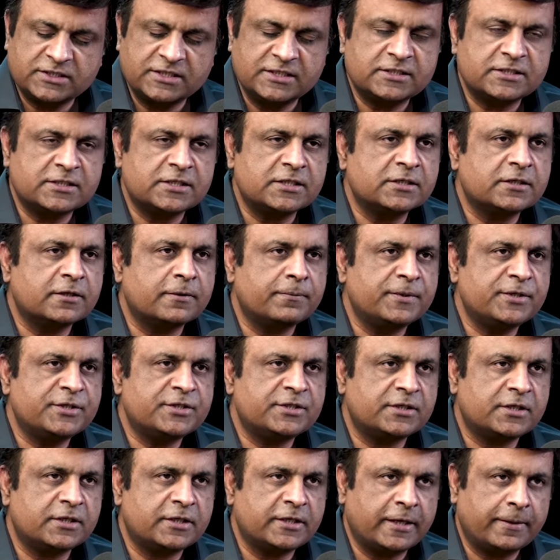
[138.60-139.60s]
असिस्टेंट
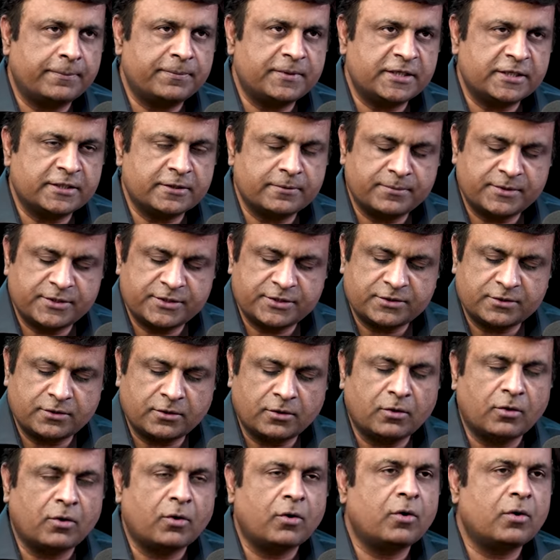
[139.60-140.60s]
कमिश्नर डेप्टी
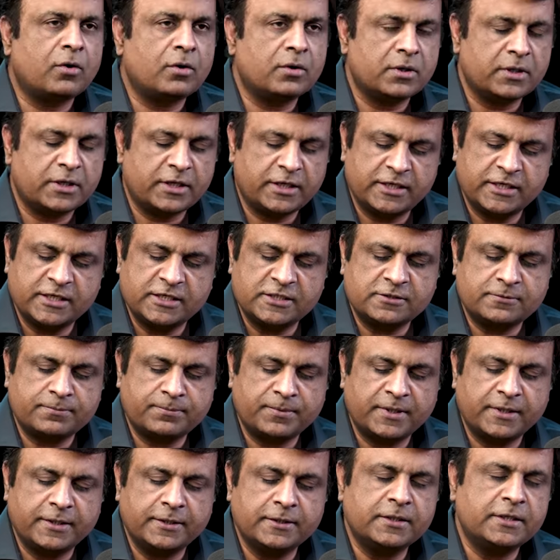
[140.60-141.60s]
कमिश्नर और ए एस
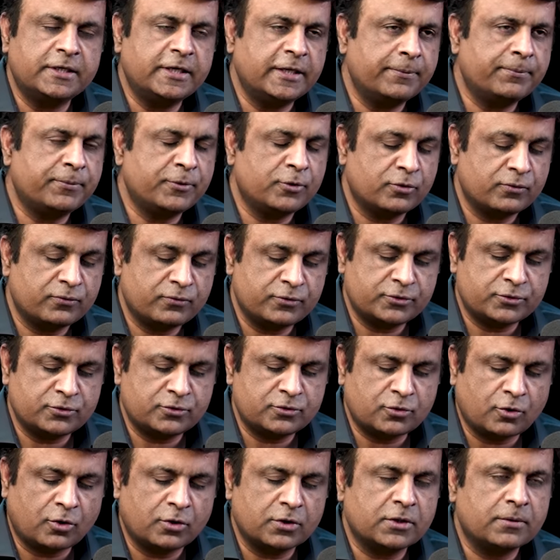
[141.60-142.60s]
पी डी पी ओ वी
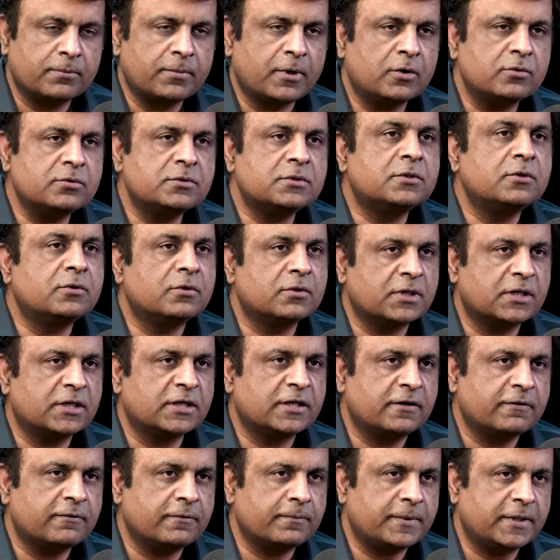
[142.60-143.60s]
शुड टॉक अबाउट
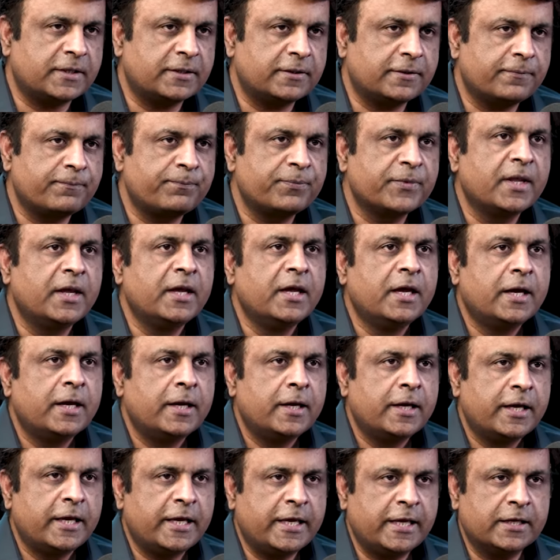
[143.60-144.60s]
लोकल गवर्नमेंट
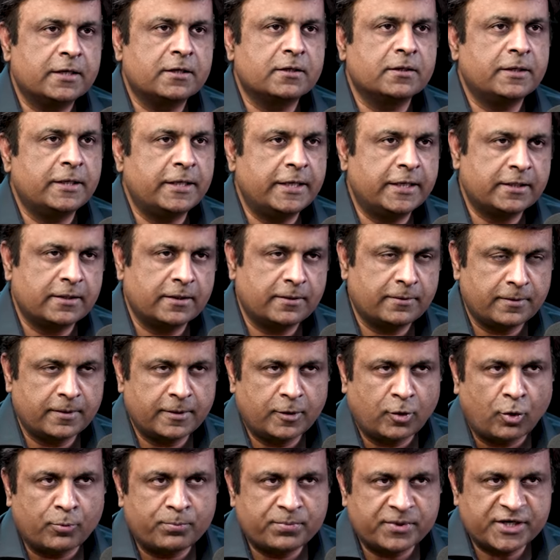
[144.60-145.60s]
एक एक
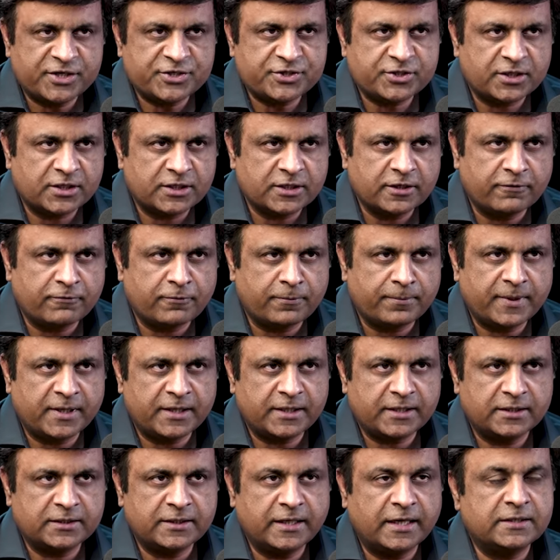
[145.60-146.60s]
ऑपरेशनल
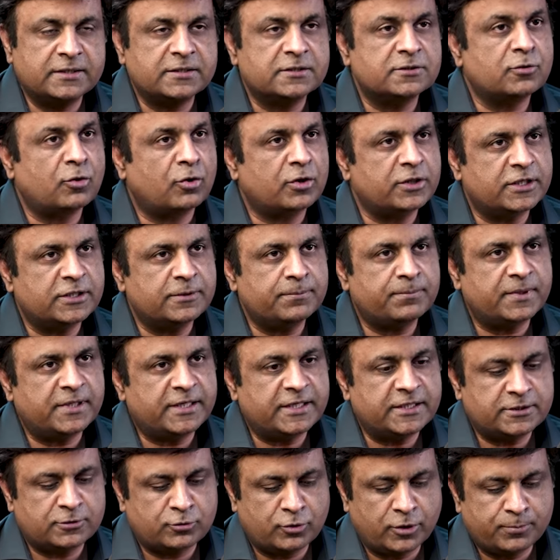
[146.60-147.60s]
गवर्नमेंट है दैट इज़ नॉट इन
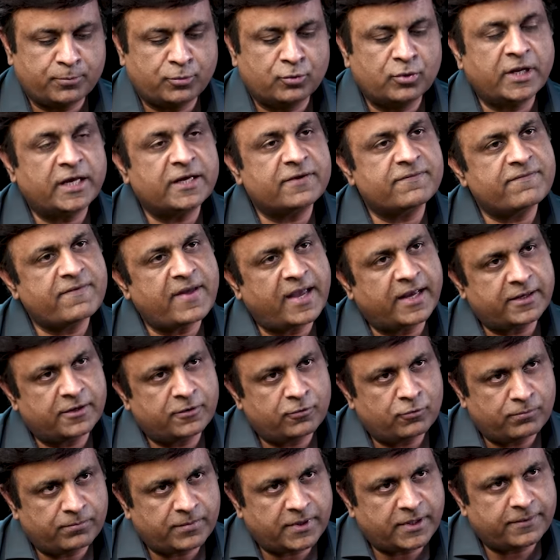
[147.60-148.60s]
प्लेस तो एक पूरा एक
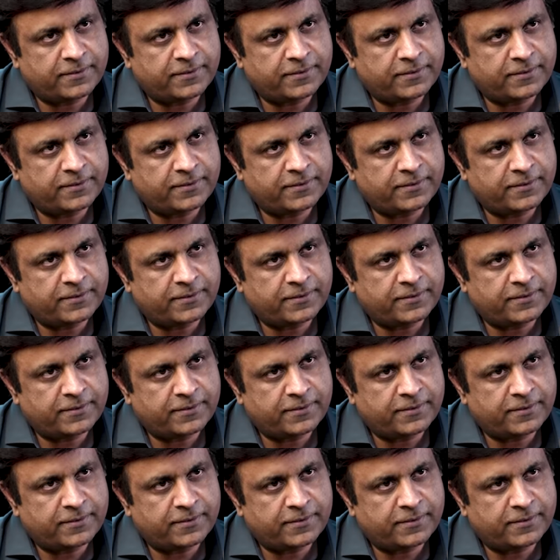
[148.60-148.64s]
वैक्यूम